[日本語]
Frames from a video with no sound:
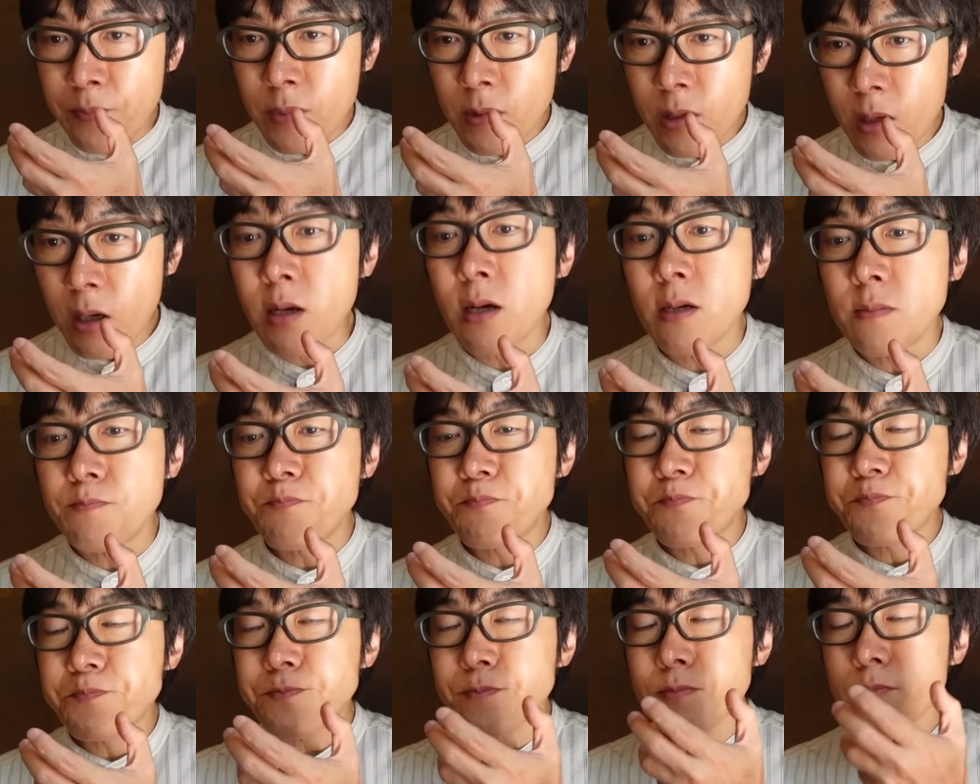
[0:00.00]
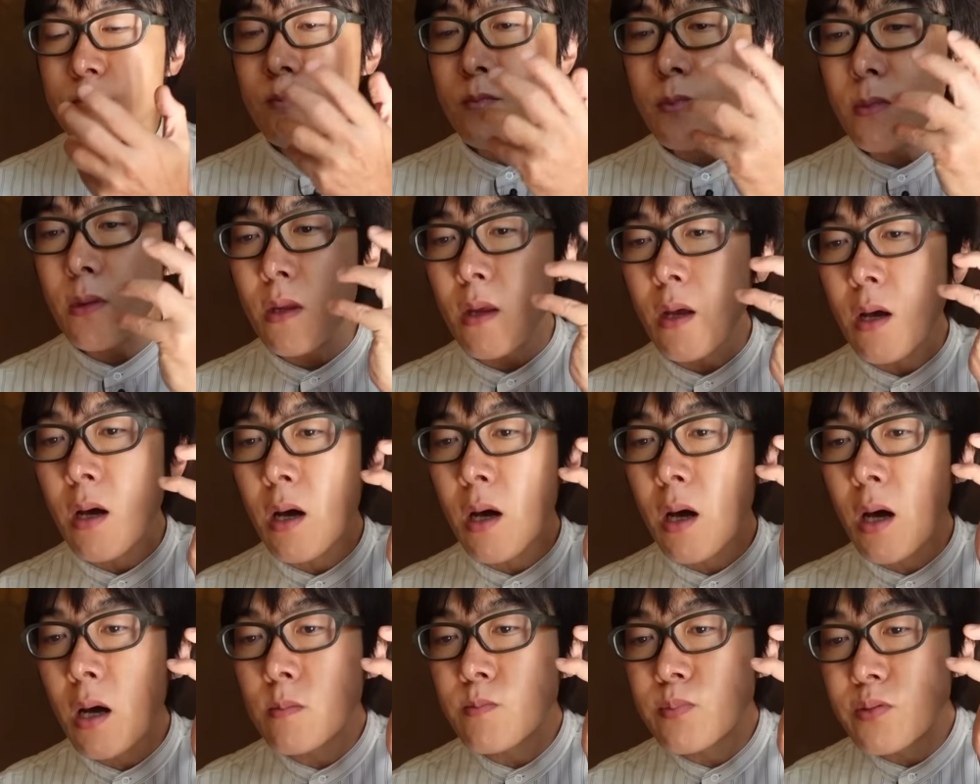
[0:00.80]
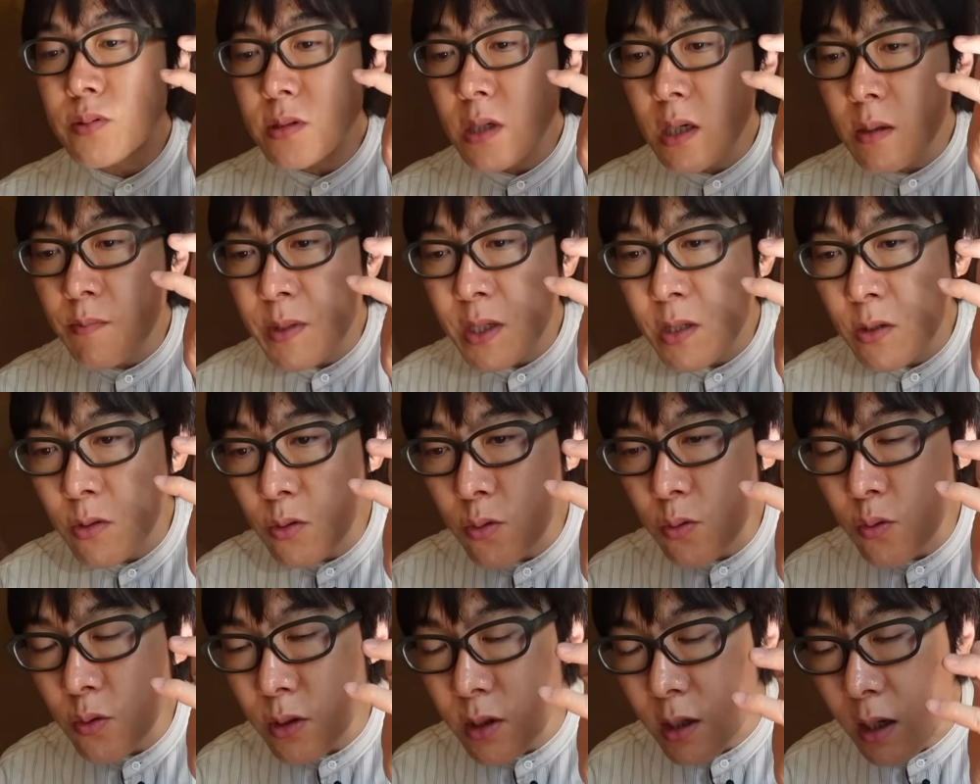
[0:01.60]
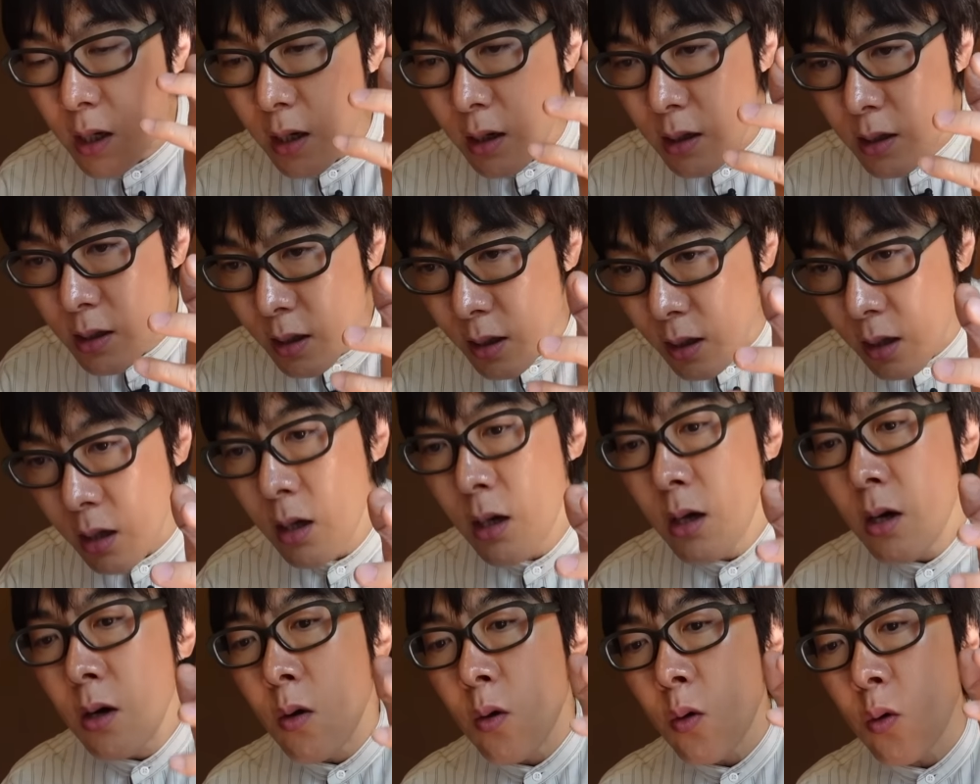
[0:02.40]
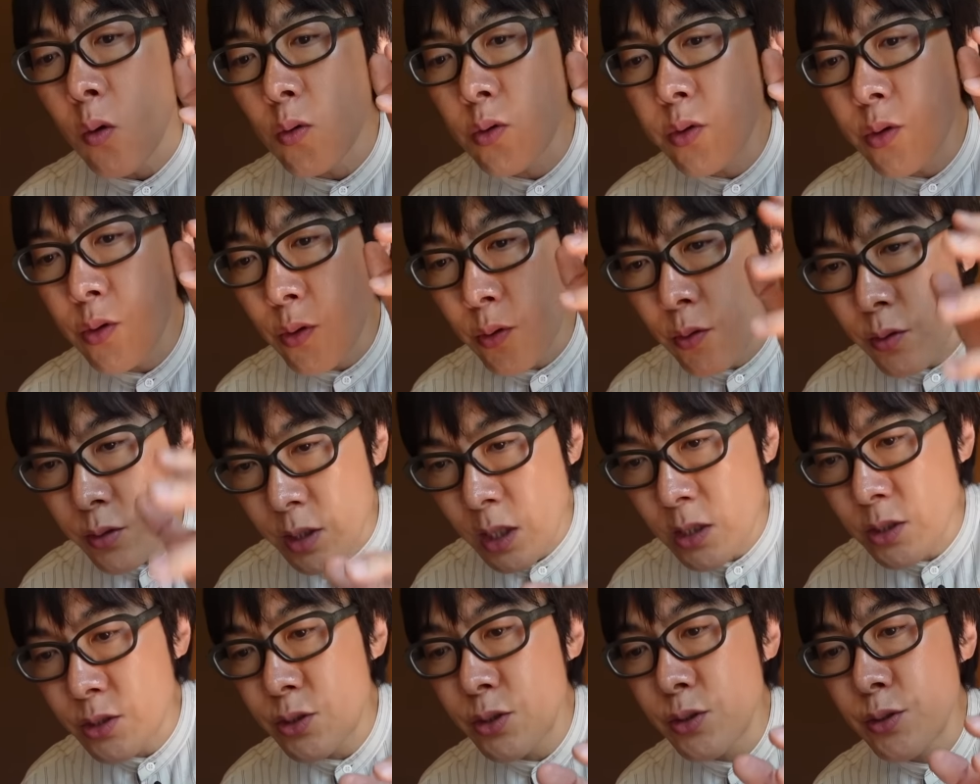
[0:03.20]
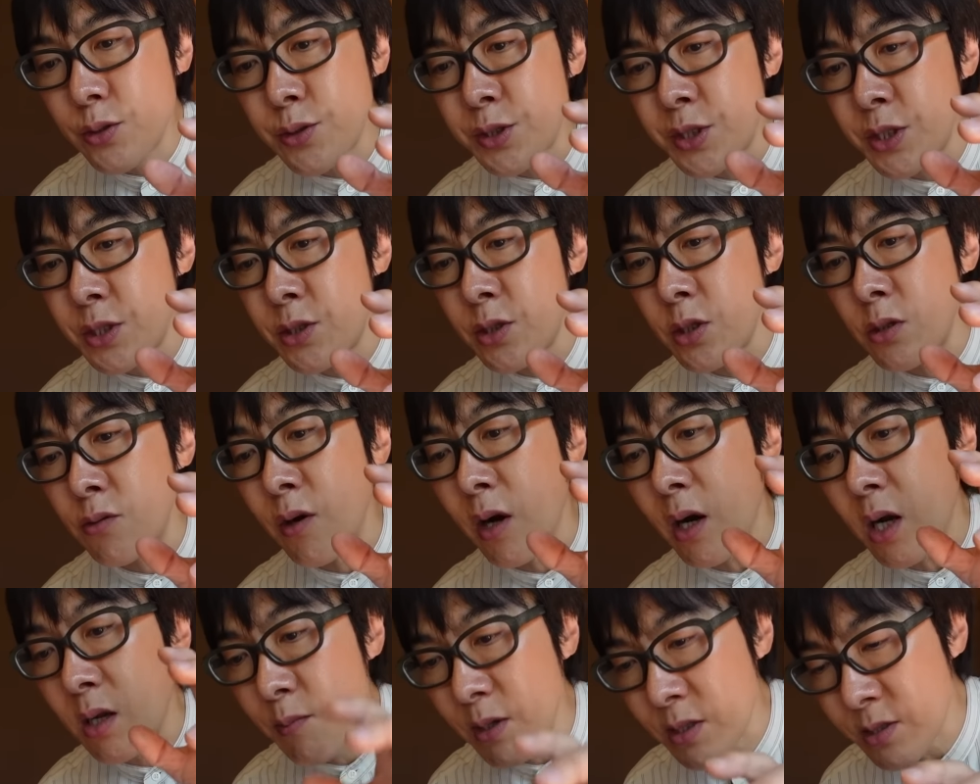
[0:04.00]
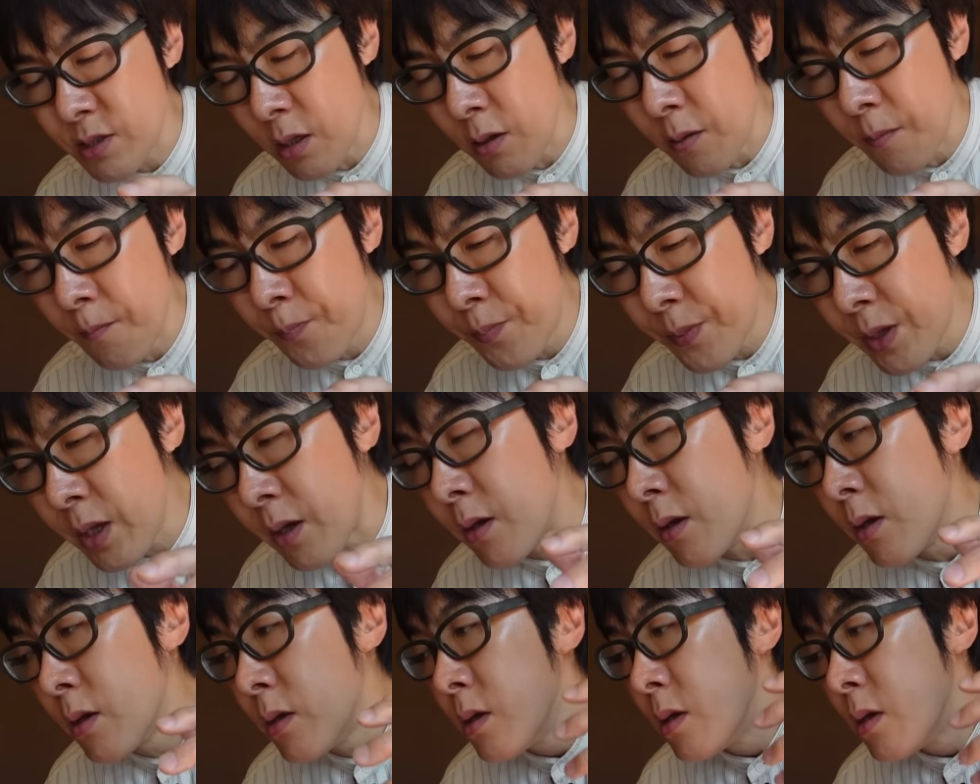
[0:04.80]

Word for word: だから、脂身とかが程よくてジューシーっていうのが分かりましたよ。で